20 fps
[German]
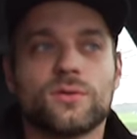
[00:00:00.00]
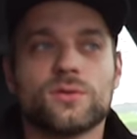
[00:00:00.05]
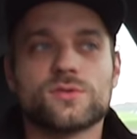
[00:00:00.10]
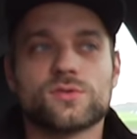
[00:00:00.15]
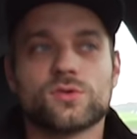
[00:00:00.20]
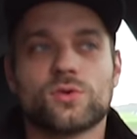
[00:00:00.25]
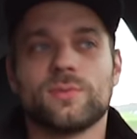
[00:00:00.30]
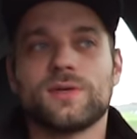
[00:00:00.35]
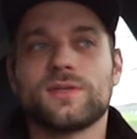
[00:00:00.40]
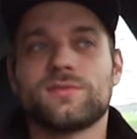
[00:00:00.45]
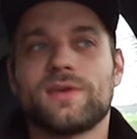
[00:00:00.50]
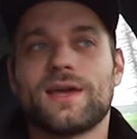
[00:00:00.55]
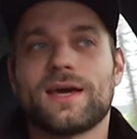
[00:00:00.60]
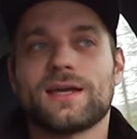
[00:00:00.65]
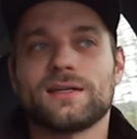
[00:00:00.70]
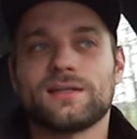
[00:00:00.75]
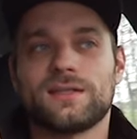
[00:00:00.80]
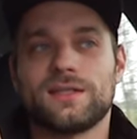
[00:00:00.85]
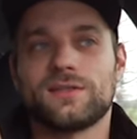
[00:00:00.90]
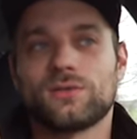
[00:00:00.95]
und somit
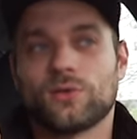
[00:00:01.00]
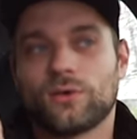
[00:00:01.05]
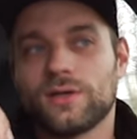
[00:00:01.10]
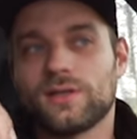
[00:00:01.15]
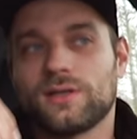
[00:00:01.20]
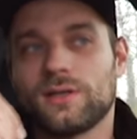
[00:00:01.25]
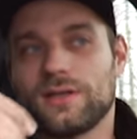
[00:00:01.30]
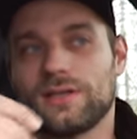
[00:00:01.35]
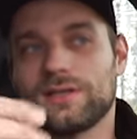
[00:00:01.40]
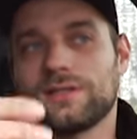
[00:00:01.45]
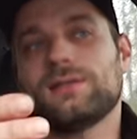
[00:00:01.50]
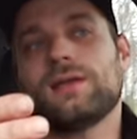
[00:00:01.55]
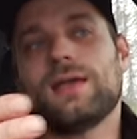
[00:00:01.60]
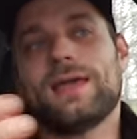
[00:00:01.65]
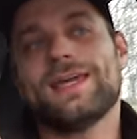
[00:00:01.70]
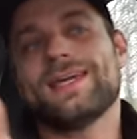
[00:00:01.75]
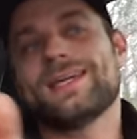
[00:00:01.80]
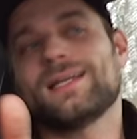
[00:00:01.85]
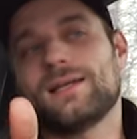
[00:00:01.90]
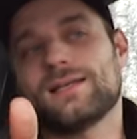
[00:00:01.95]
werden die deutlich
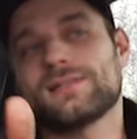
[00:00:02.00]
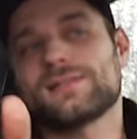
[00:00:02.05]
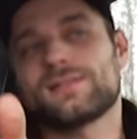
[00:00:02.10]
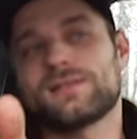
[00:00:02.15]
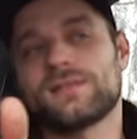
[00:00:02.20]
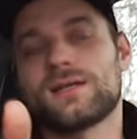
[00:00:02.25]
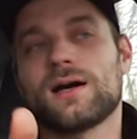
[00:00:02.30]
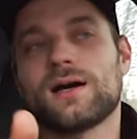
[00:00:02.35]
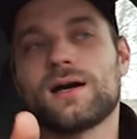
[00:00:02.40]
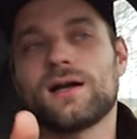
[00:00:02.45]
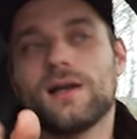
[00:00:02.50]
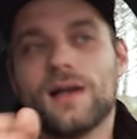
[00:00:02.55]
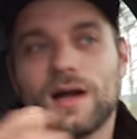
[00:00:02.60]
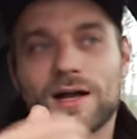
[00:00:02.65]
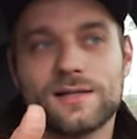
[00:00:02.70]
hecklastiger,